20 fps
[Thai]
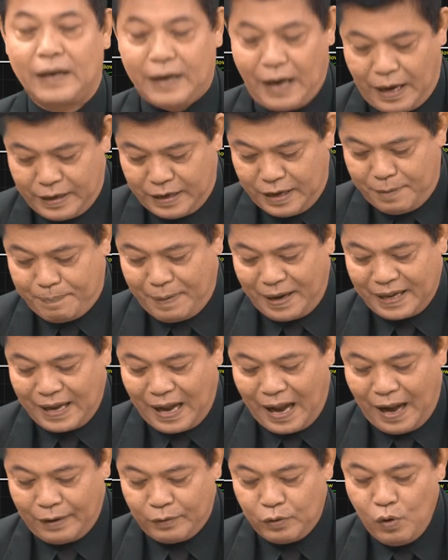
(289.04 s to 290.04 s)
ณะนี้เป็น
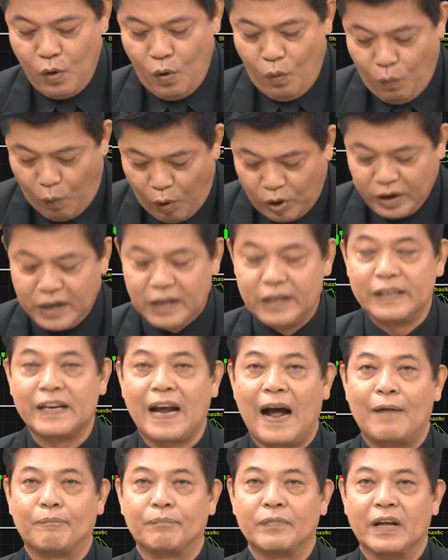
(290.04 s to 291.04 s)
การวกคืน
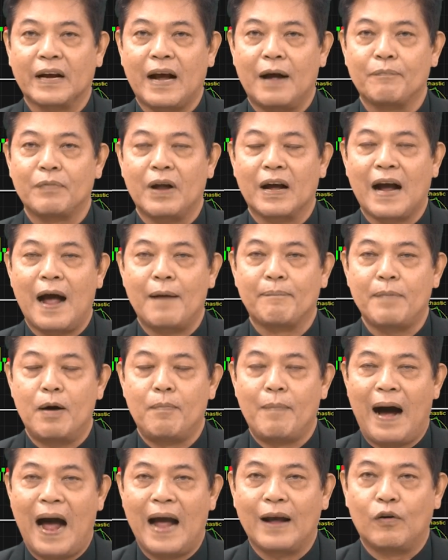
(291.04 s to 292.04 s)
กลับนะครับ ราคาเป้า
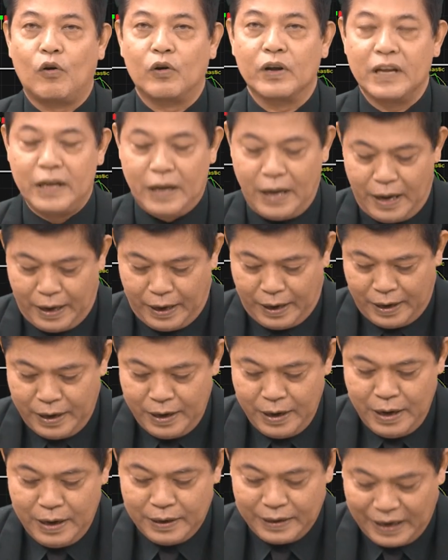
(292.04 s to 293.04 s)
หมายของ EA
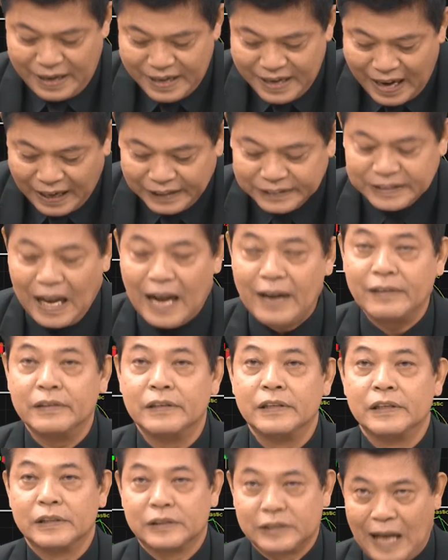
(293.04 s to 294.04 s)
ในระยะสั้น
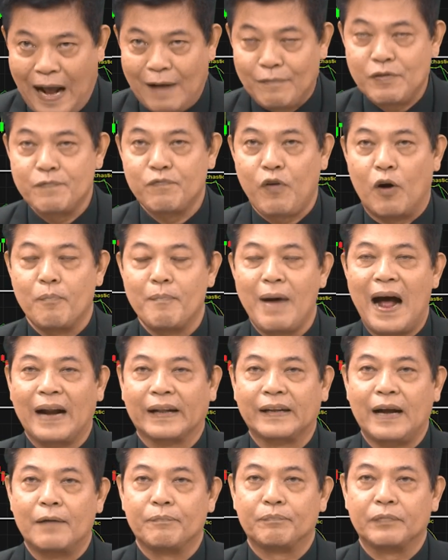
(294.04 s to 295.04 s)
32 บาท
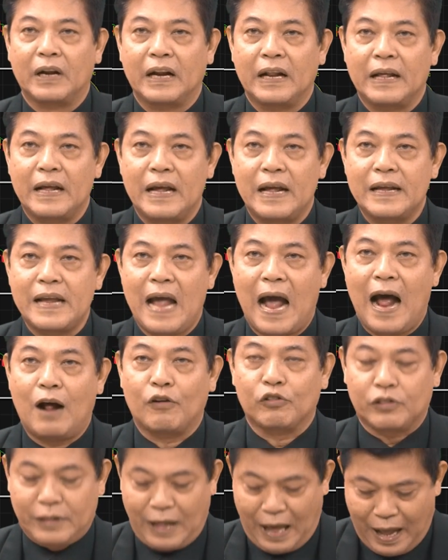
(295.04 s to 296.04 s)
ครับในระยะยาว
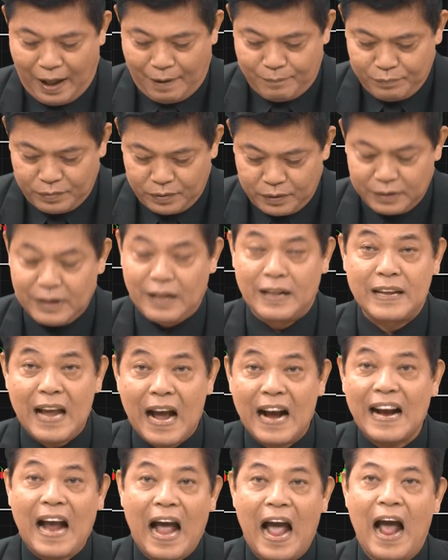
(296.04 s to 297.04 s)
3ในระ
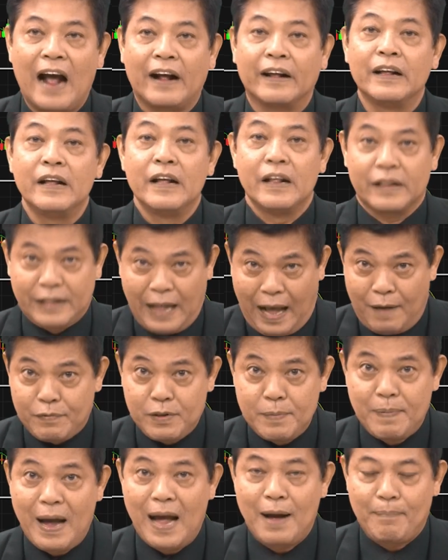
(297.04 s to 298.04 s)
ยะกลาง
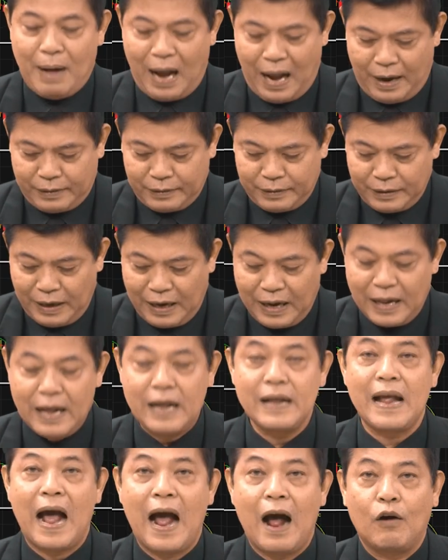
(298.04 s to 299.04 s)
35 บาทในระ
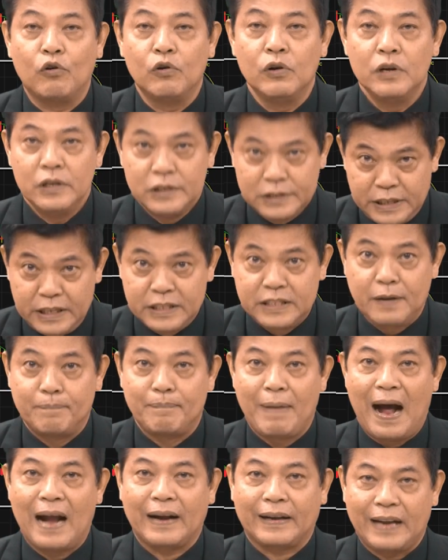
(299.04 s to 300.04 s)
ยะยาว 40
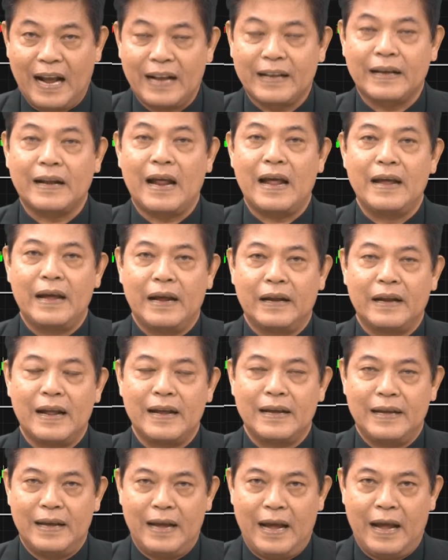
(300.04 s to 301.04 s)
บาทน่าจะได้เห็นใน
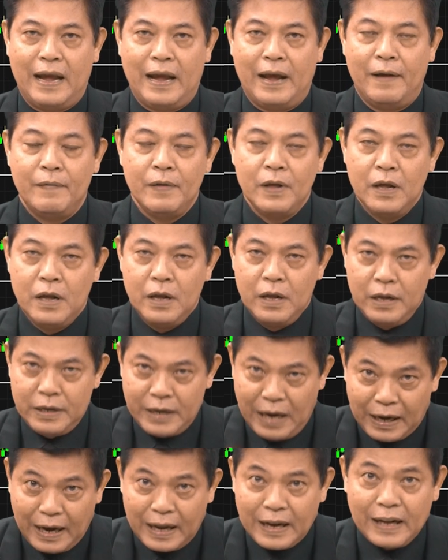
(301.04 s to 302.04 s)
EA อ
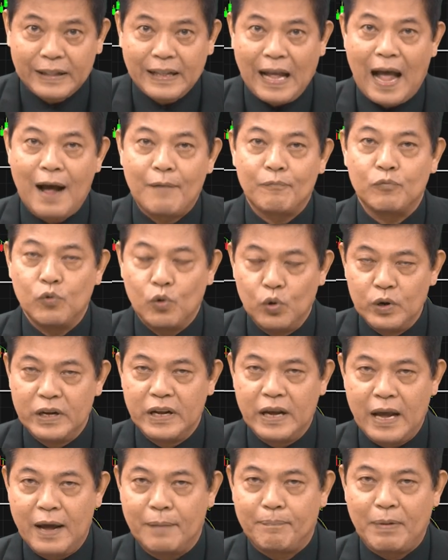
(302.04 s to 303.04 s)
ย่างไรก็ตามหุ้น
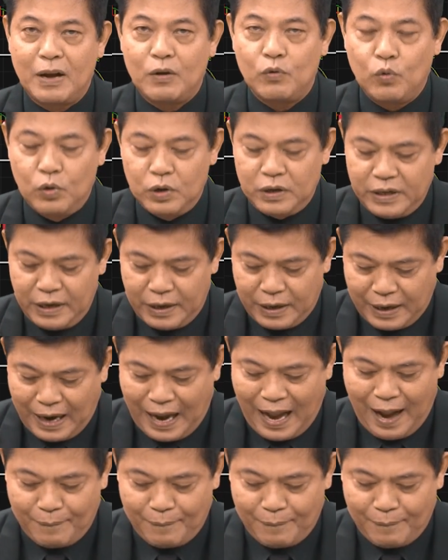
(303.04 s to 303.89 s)
EA เป็นหุ้นที่กราฟ